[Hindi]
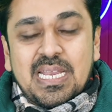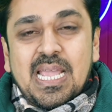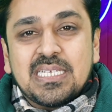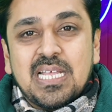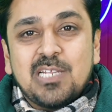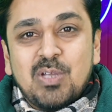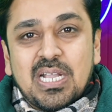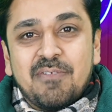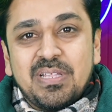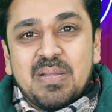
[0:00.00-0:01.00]
नया साल जो
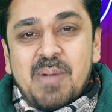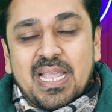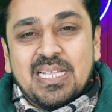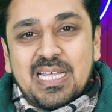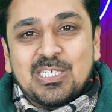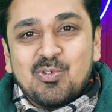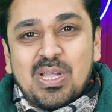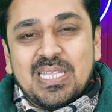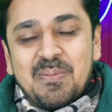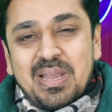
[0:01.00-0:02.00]
है काफी धमाकेदार
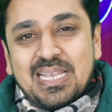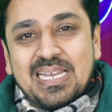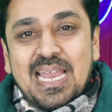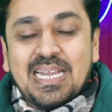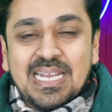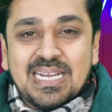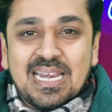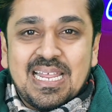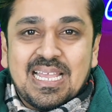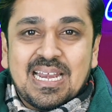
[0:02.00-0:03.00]
शुरुआत किया पहले
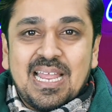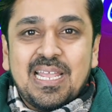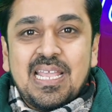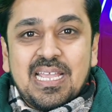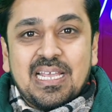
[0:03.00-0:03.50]
ग्लैडिएटर लेकर आए